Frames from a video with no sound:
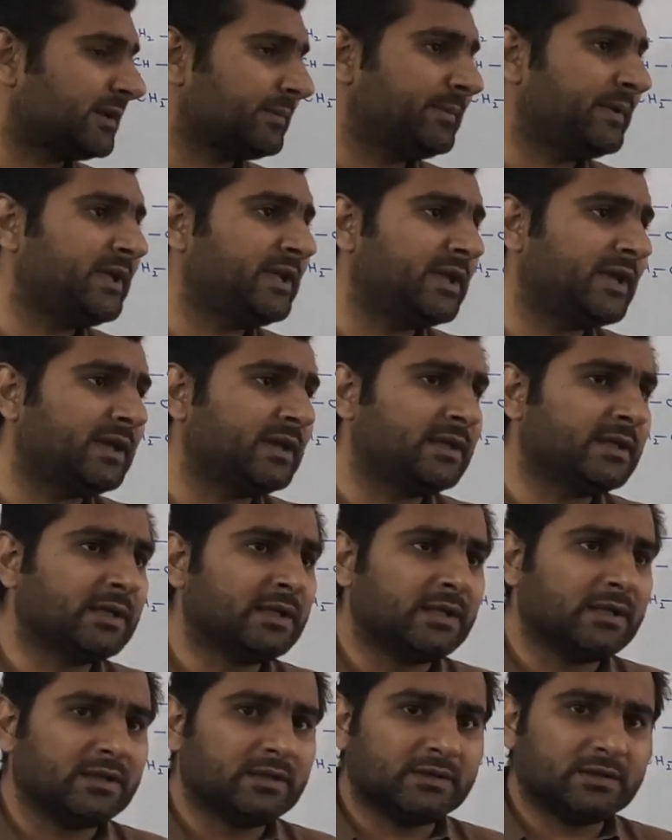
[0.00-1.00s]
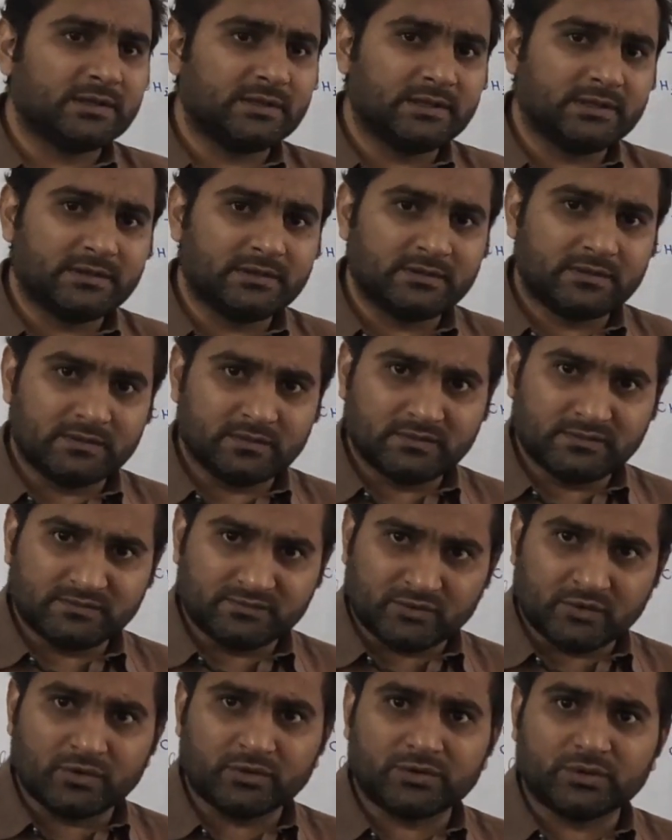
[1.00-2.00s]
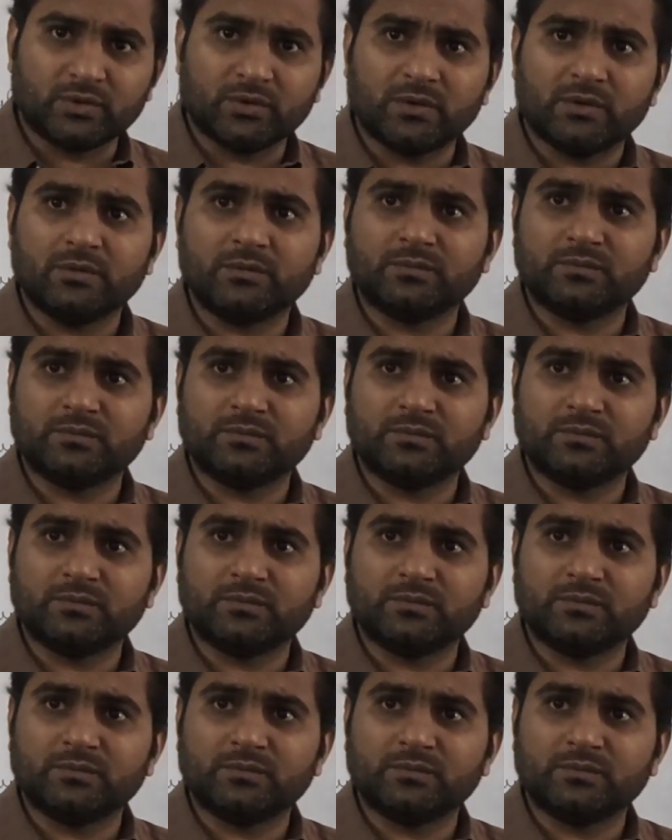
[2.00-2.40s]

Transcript: चर्बी है वो तो